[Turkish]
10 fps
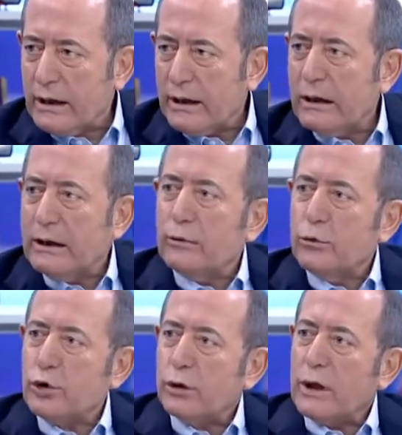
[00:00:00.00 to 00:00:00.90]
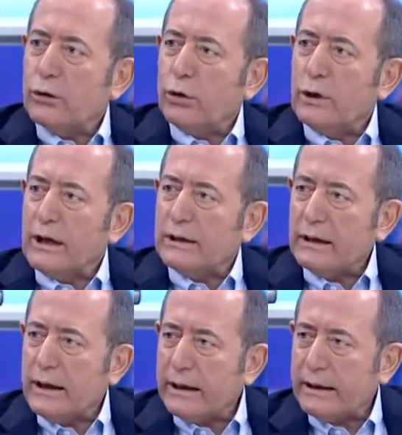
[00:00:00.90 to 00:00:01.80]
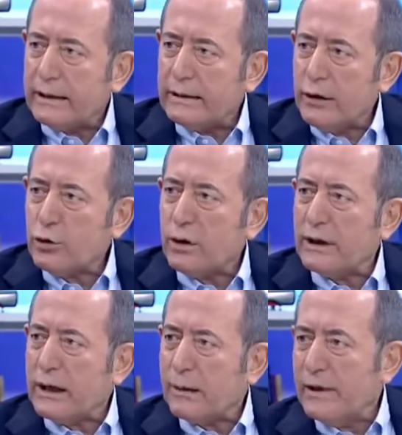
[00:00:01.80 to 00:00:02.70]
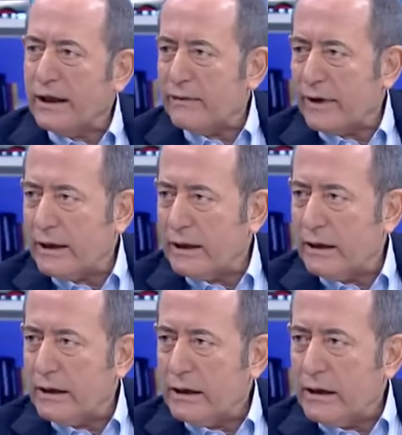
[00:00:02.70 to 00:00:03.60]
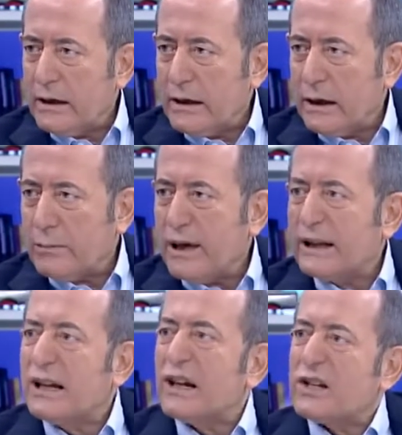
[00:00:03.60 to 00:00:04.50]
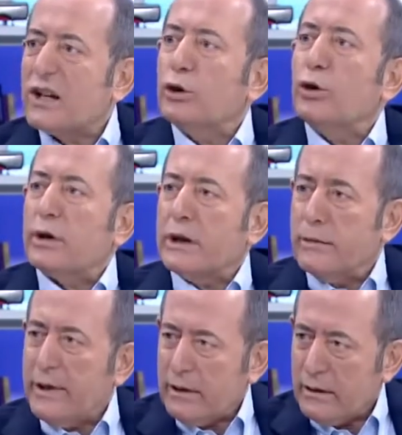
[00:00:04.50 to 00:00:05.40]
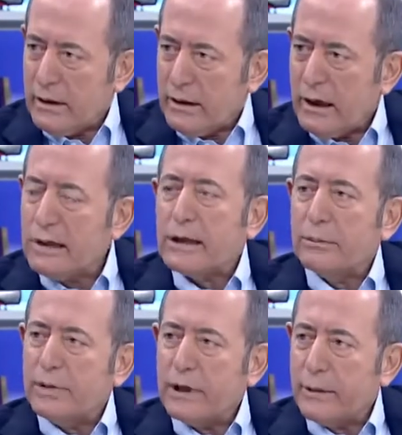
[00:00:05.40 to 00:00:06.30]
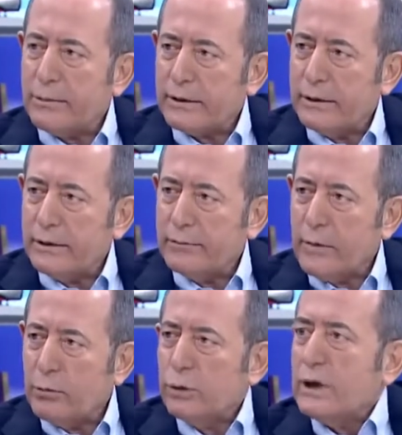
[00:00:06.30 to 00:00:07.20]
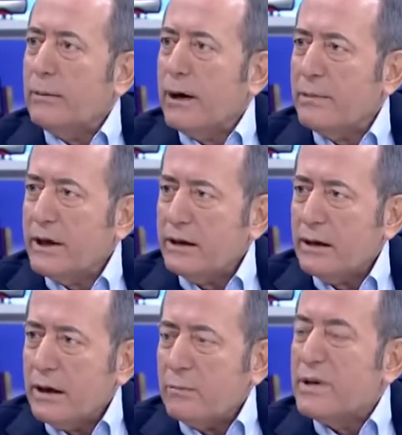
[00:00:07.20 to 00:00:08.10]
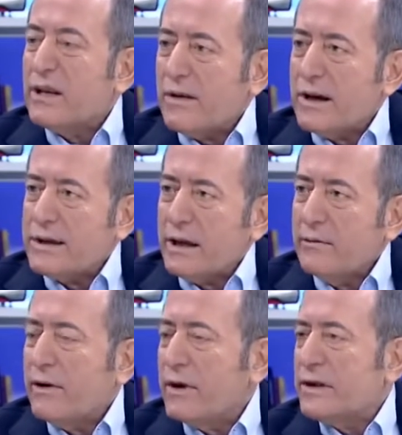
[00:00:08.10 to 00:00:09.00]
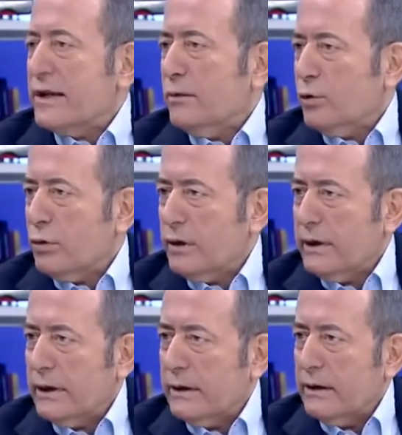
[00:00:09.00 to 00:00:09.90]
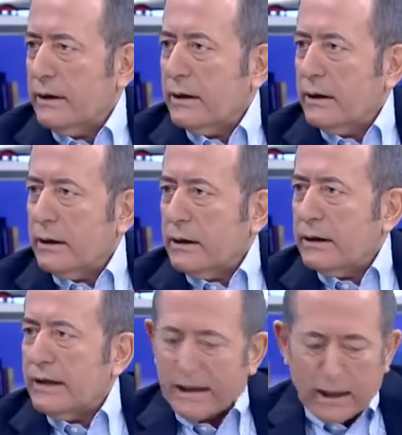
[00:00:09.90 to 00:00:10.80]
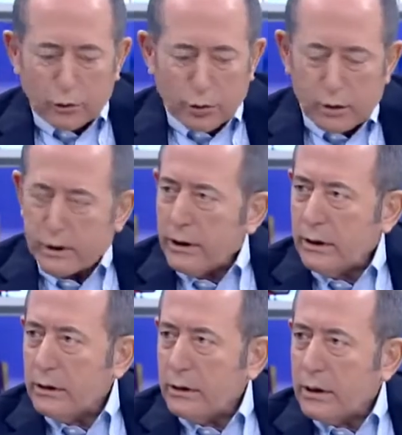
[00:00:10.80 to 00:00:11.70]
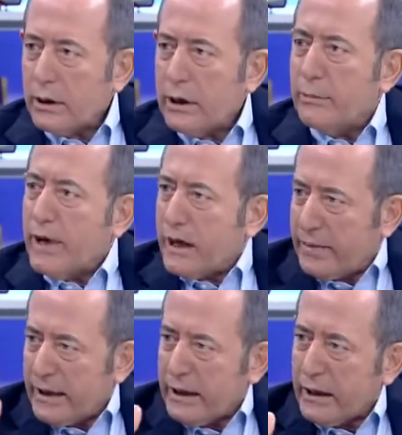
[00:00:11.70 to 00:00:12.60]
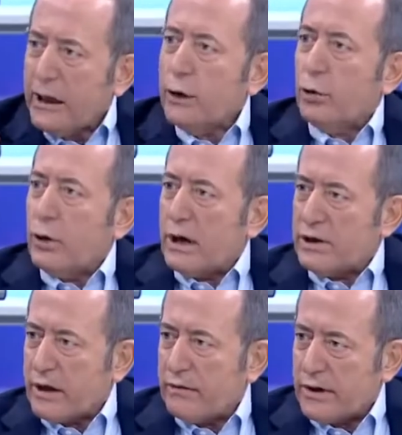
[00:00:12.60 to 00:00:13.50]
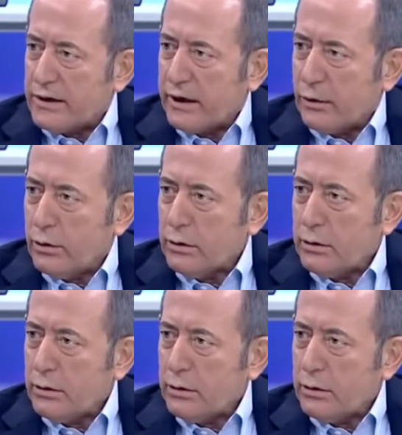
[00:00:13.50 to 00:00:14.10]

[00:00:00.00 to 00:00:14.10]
alınmış olan oylardan hareketle şu kadar milletvekili AK Parti kazanıyor gibi hesaplar yapıldı. Bu tamamen bir varsayım ve varsayım doğru değil. siz ne diyorsunuz? Neden doğru değil? E, MHP'nin aynı oyu alacağı varsayılıyor.